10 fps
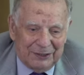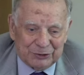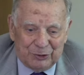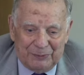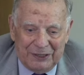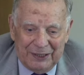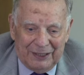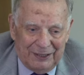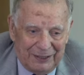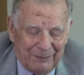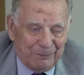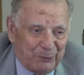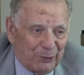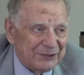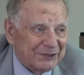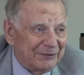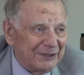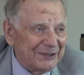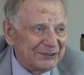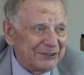чтобы им
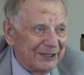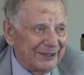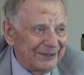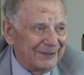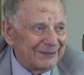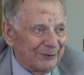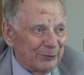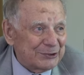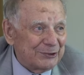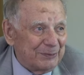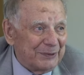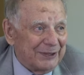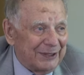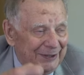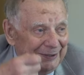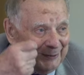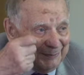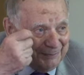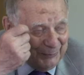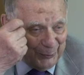пользовались для того, чтобы
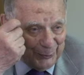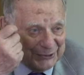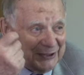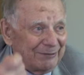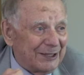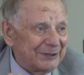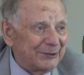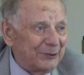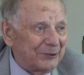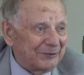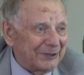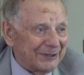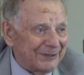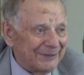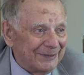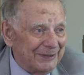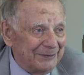узнавать новое, да.